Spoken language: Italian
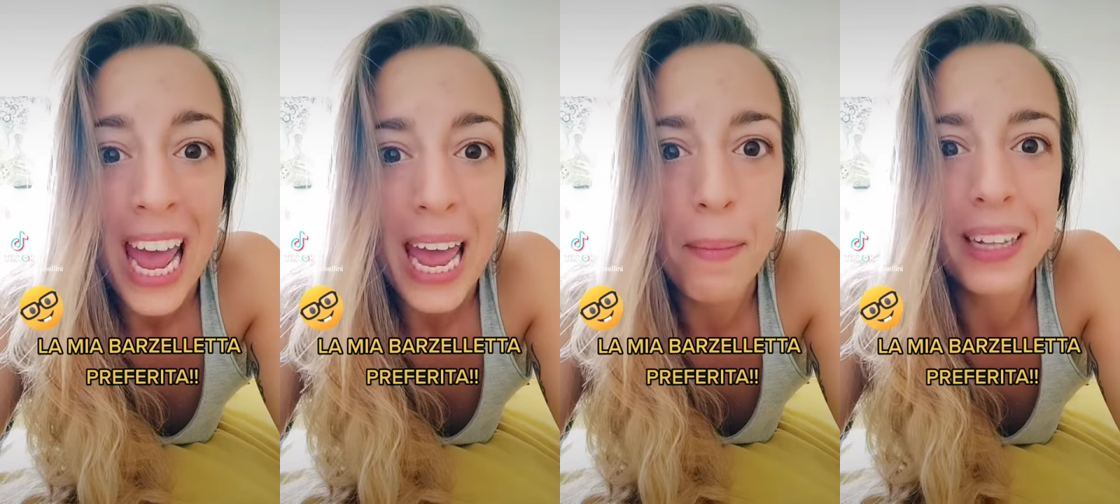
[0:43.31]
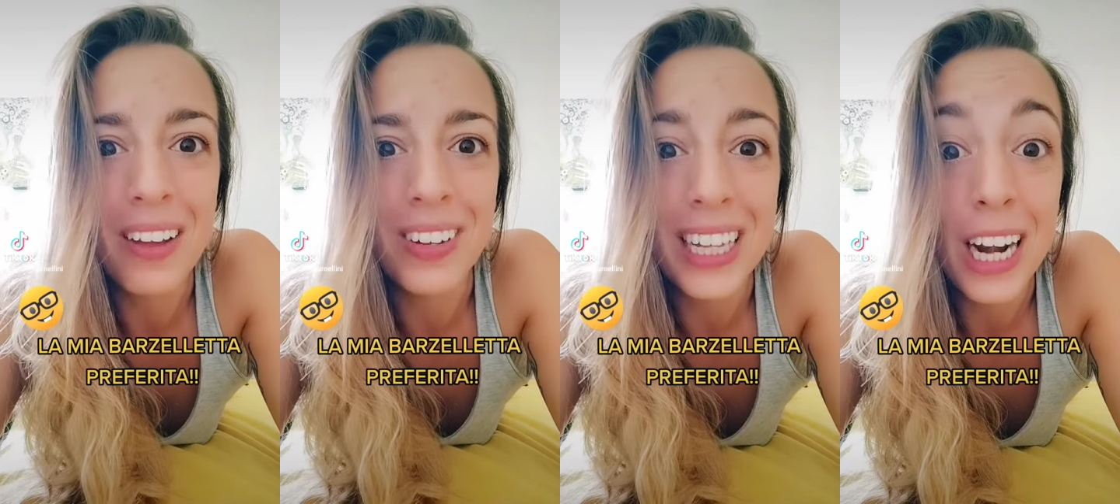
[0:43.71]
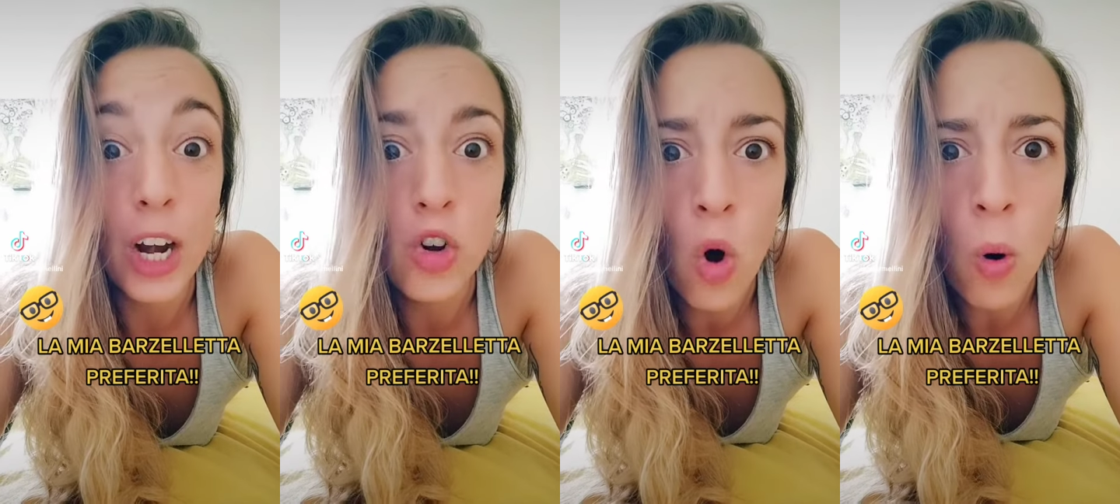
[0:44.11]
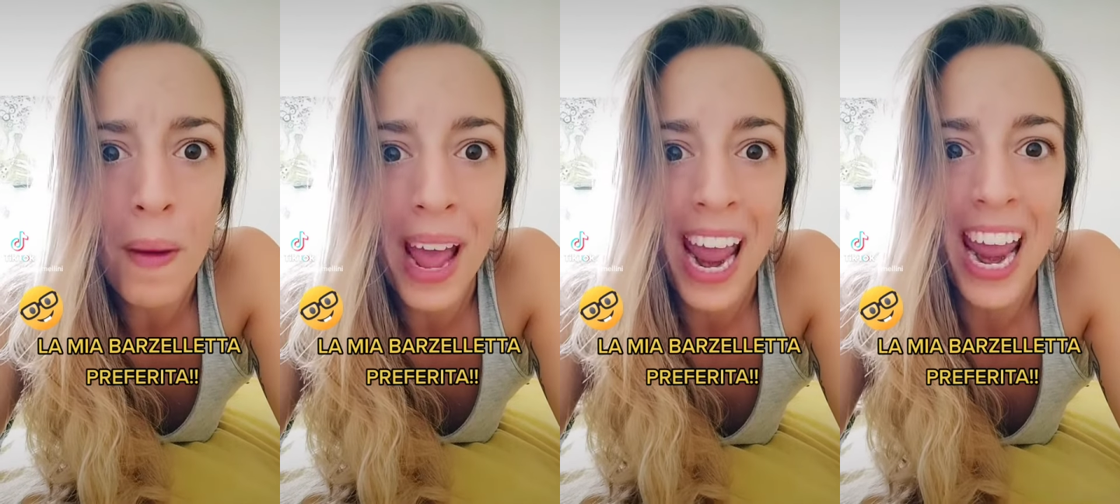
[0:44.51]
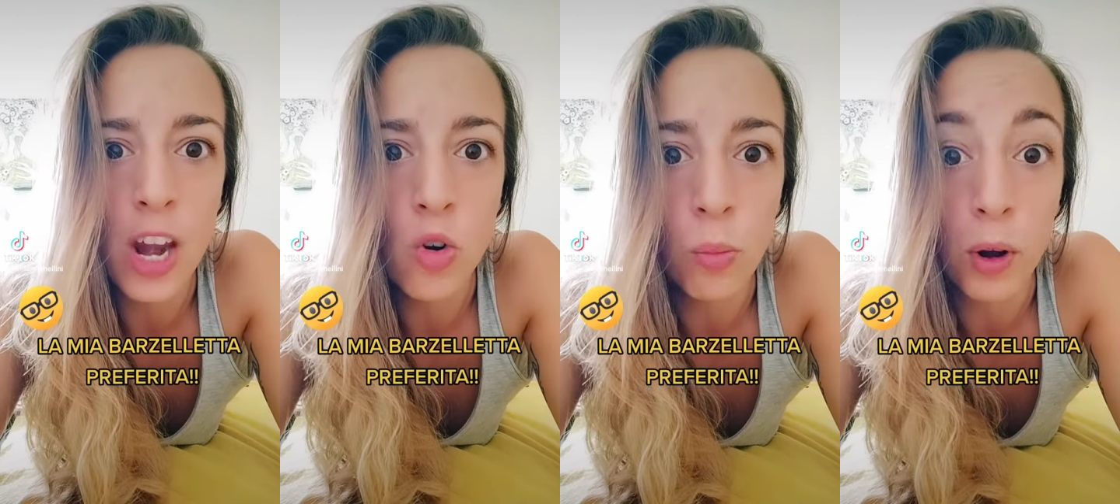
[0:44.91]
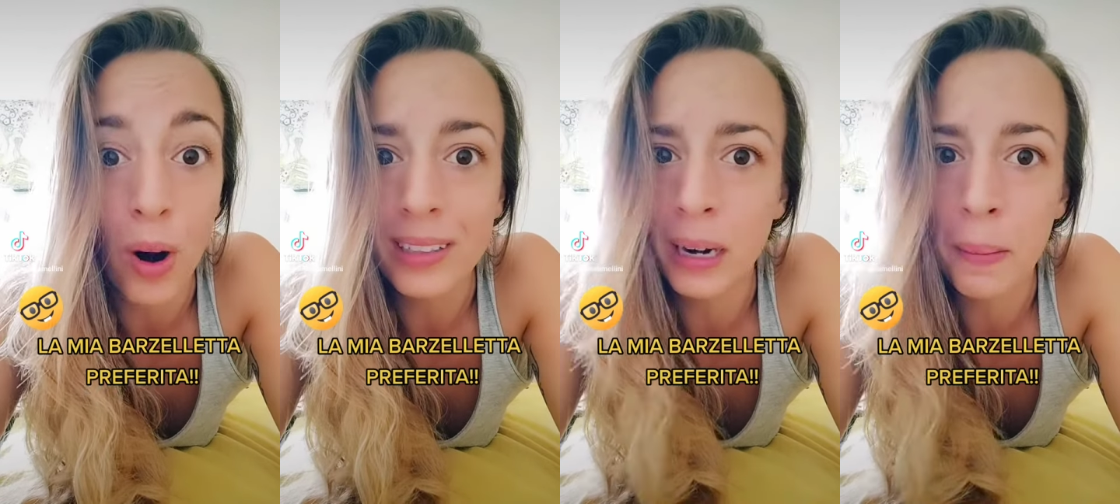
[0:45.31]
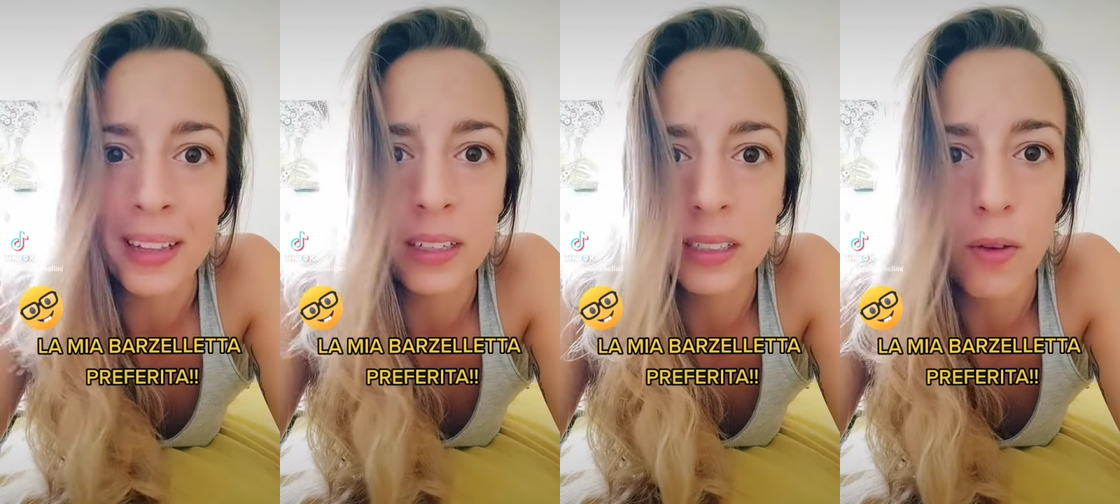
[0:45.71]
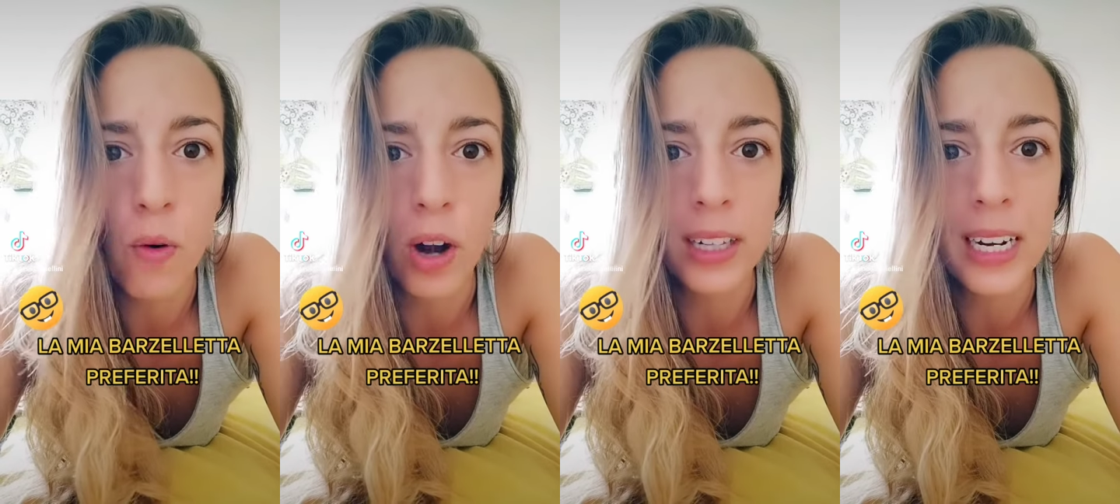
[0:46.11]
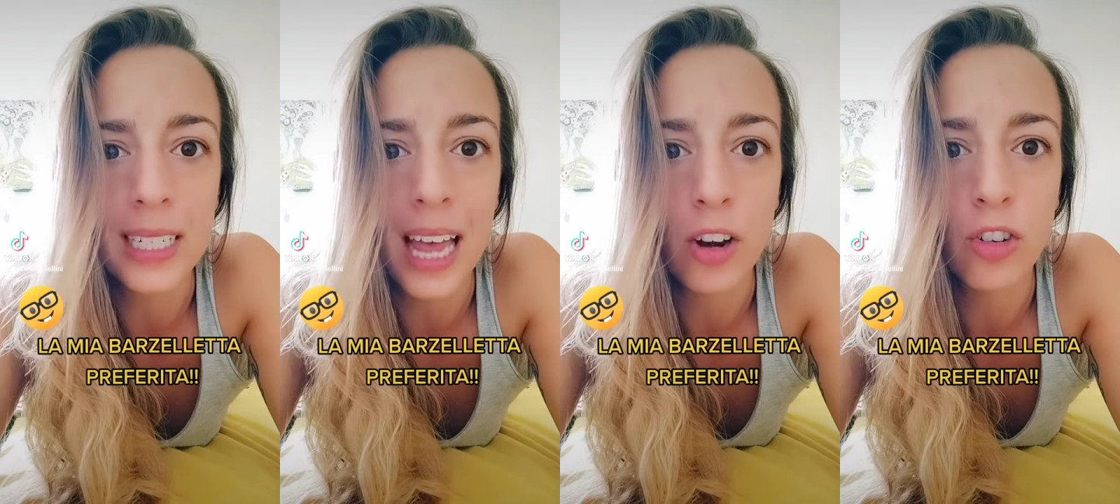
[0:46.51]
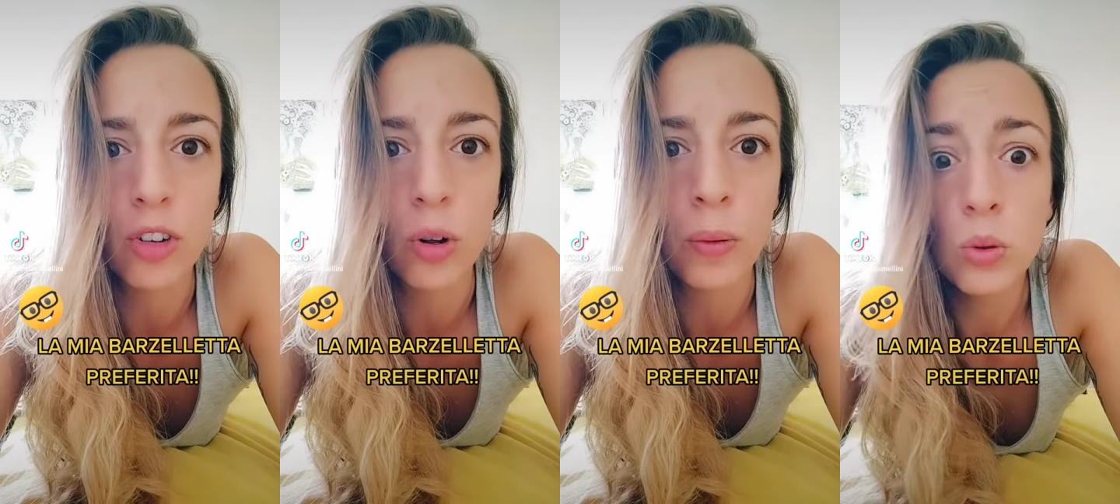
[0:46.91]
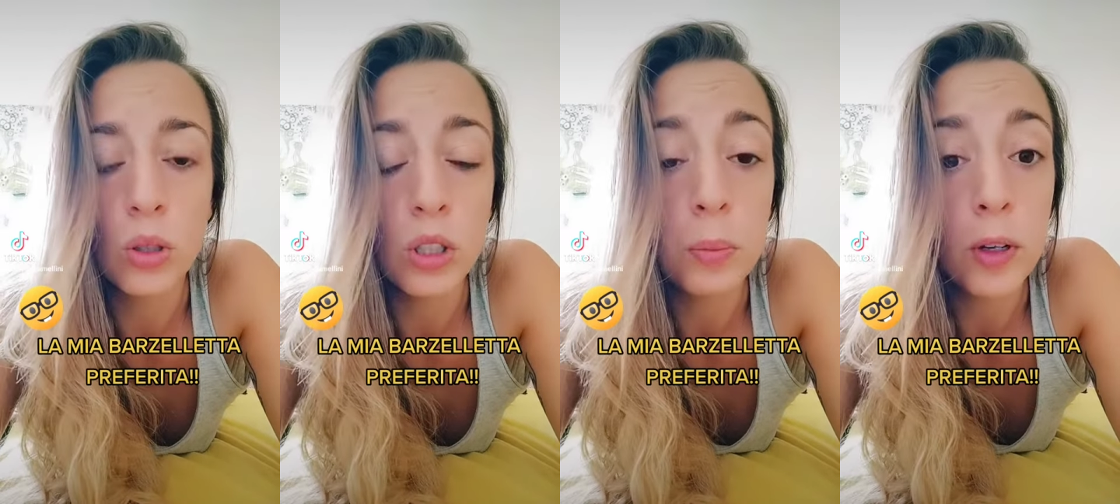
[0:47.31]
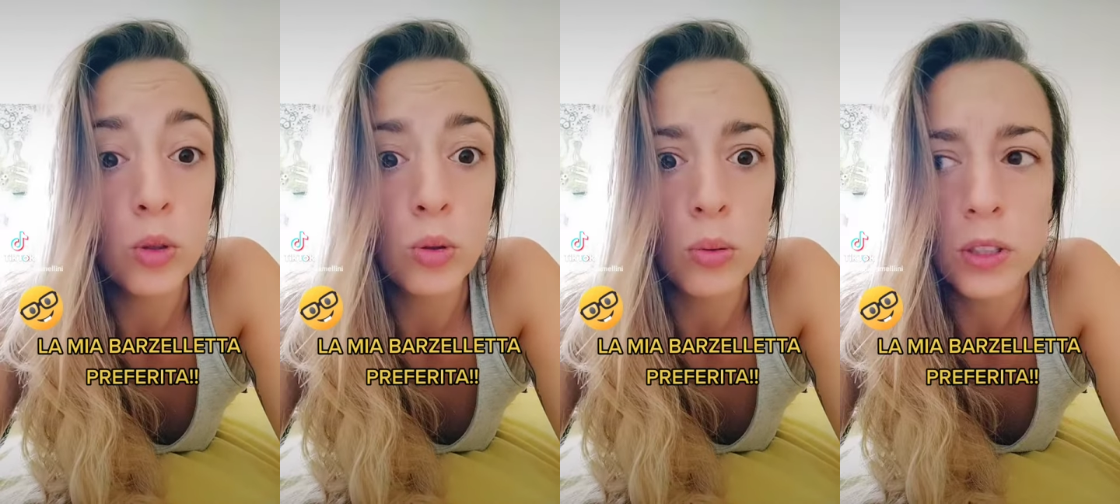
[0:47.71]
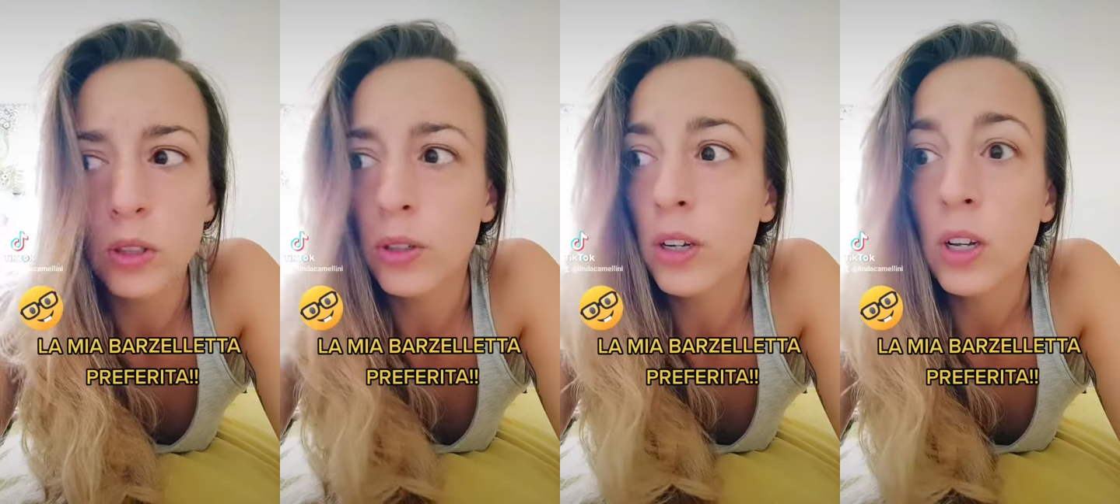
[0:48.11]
e mi devi dire nome e numero altrimenti sei fuori dall'esercito tutto dispiaciuto questo